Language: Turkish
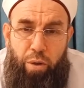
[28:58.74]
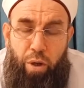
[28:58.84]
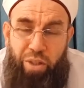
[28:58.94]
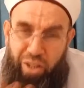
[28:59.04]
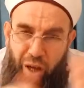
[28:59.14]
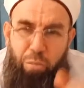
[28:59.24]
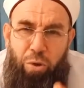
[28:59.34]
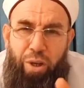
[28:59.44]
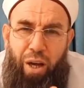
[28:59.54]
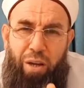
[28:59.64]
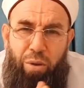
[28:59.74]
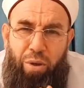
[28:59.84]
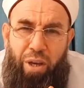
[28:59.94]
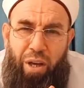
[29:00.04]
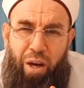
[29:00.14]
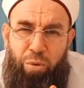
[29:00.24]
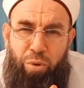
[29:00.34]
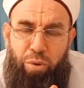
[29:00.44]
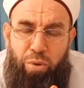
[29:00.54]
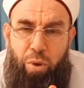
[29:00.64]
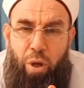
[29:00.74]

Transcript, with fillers: Yağmur yağıyor ya yağmur.